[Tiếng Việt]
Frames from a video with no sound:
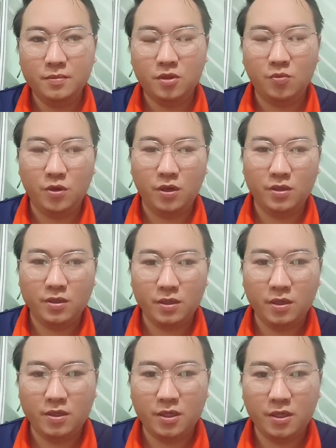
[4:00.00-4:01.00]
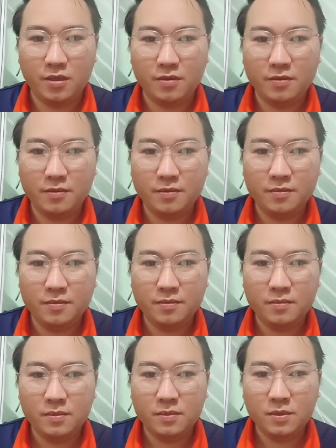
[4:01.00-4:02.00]
tàu một cái chơi gần rẻ
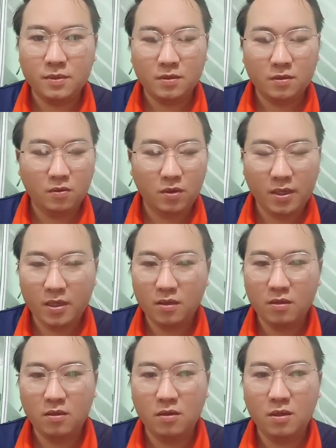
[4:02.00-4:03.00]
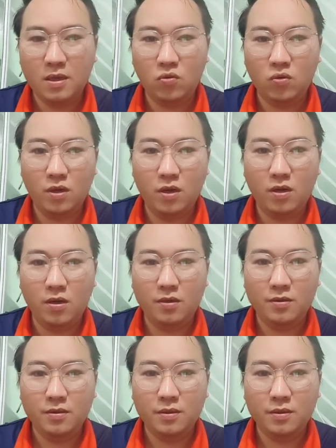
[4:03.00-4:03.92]
có lên này khử khương cá cú cờ